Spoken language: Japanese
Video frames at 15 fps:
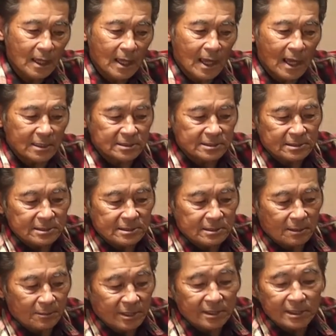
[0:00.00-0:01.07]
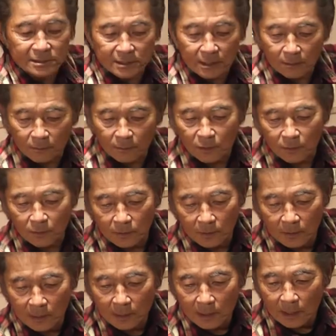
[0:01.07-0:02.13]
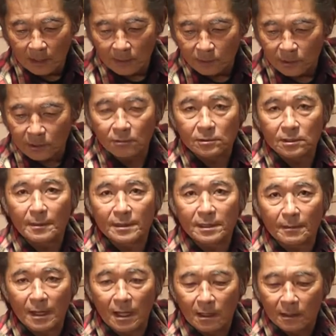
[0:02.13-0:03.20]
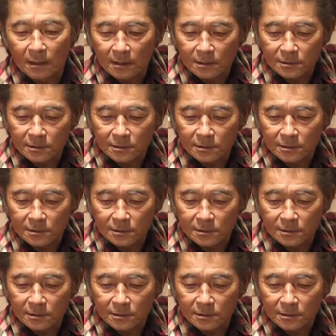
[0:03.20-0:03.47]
鉢でもいいんですけれどもあの木のたまたま